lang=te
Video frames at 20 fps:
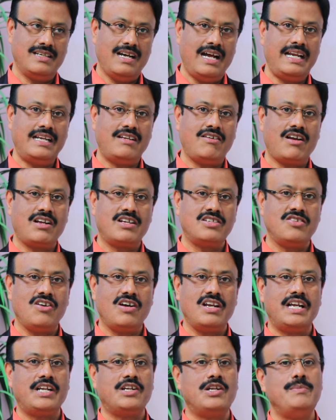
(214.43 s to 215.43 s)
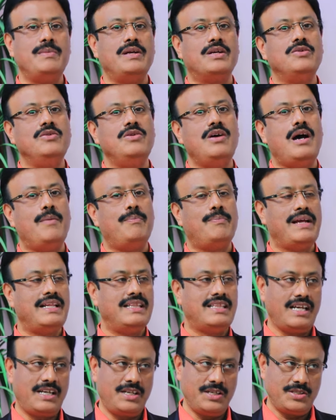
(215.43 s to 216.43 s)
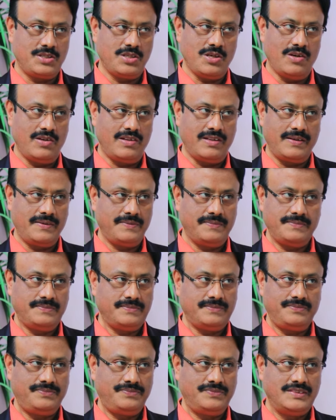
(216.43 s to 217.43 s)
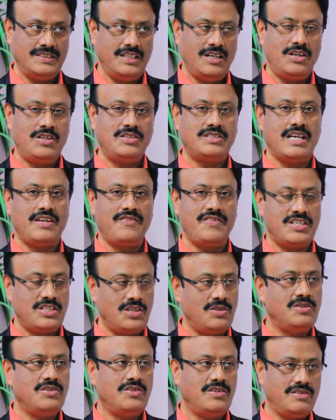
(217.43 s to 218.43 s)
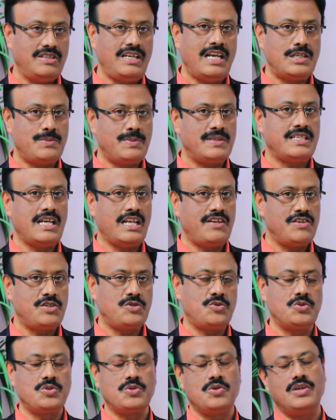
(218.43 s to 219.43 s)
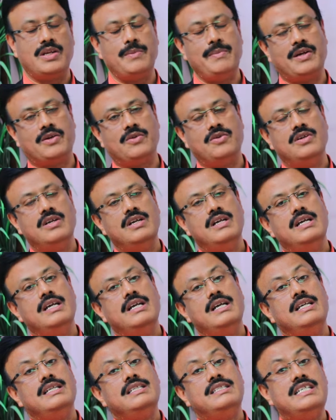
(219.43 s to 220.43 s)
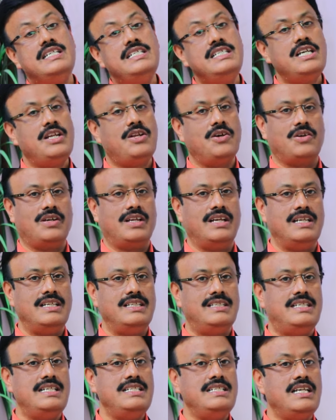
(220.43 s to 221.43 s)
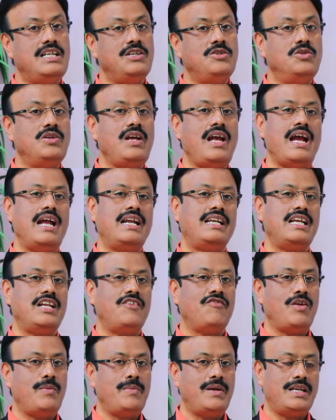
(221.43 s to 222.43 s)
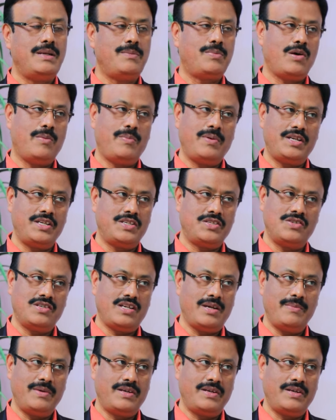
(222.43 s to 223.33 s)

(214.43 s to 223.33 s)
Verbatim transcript: అంటే డార్క్ చాక్లెట్ కూడా మీకు ఆ పెయిన్ తగ్గిస్తూ ఉంది అంటే సర్వీస్లో యాజ్ పర్ సర్వీస్ చూసుకుంటే మీకు జింజర్ ఒకటి జింజర్ కూడా యాంటీ ఇన్ఫ్లమేటరీ ప్రాపర్టీస్ ఉంటాయి